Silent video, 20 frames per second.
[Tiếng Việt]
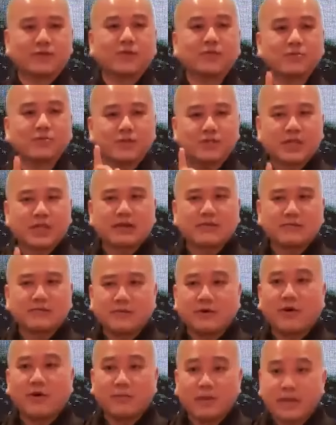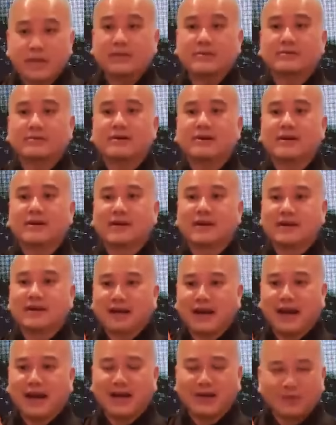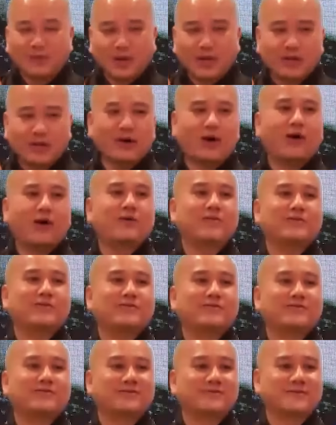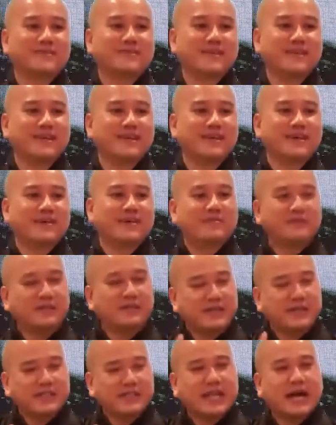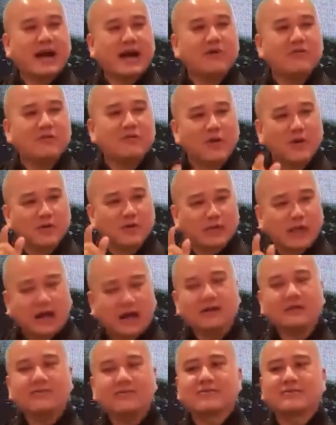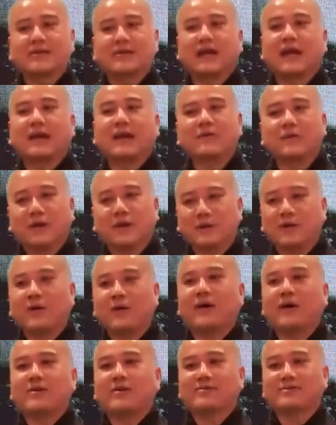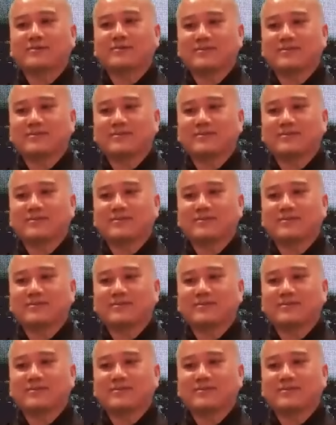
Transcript: Chúng sanh vô biên thệ nguyện độ, phiền não vô tận thệ nguyện đoạn,